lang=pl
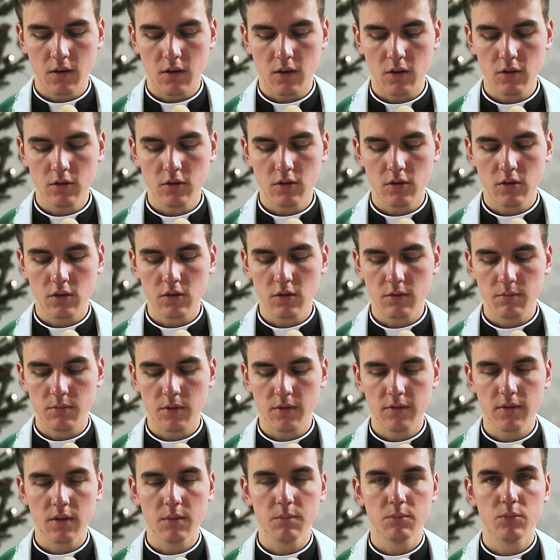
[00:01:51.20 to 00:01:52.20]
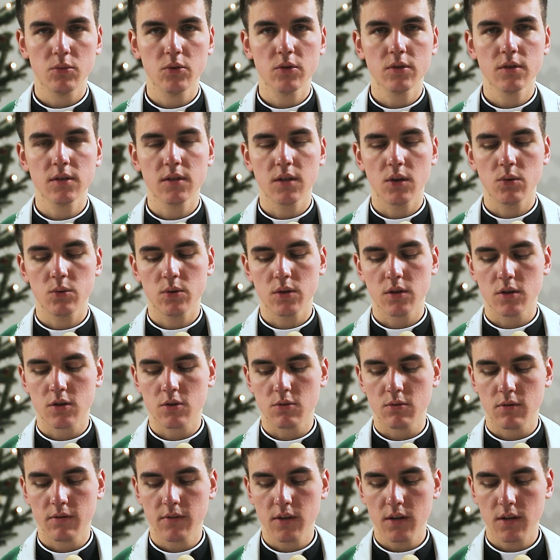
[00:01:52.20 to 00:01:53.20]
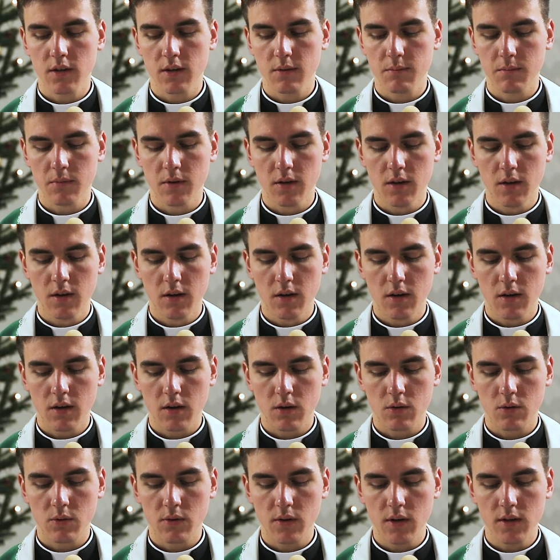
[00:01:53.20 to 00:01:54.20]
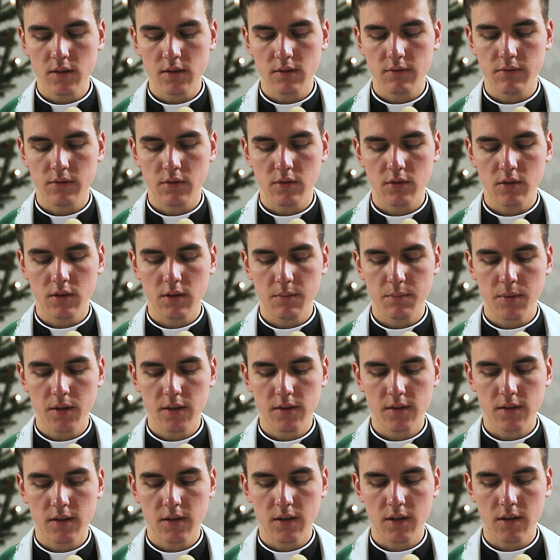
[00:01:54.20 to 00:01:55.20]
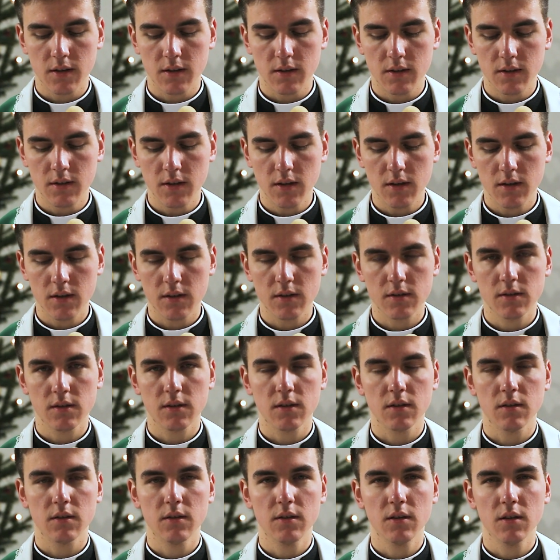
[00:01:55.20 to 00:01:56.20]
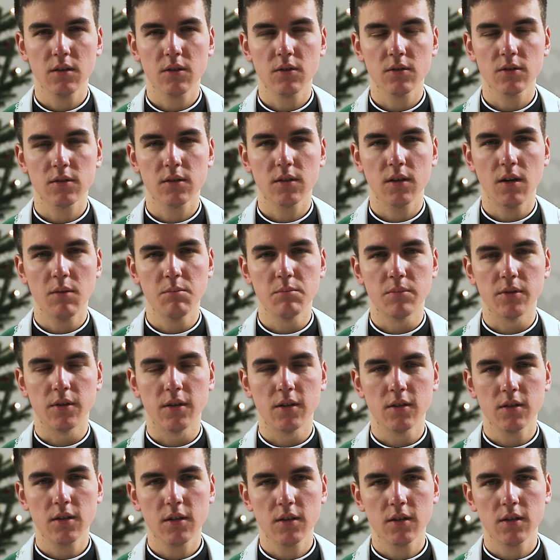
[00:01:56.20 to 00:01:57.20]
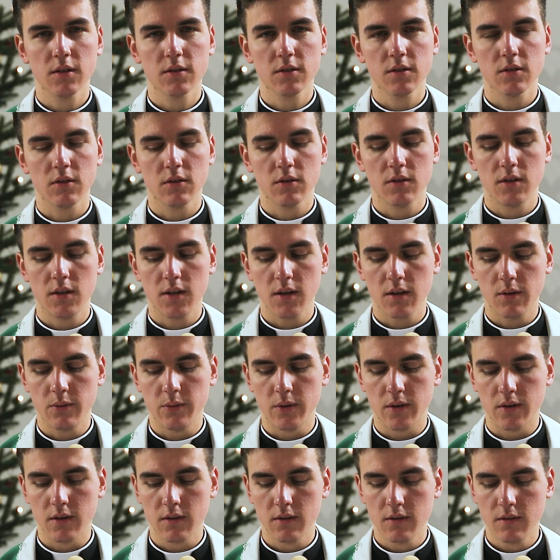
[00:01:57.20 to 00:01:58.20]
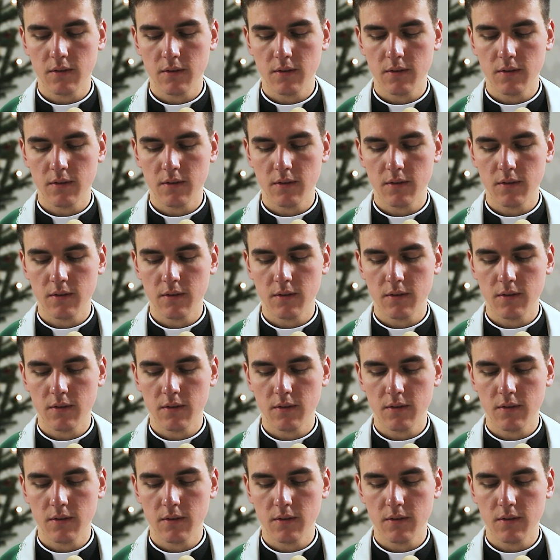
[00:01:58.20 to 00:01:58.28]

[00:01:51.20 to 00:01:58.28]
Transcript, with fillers: Odkąd bowiem Bóg stał się człowiekiem, Królestwo Niebieskie nie jest niedostępne, nie jest odległe.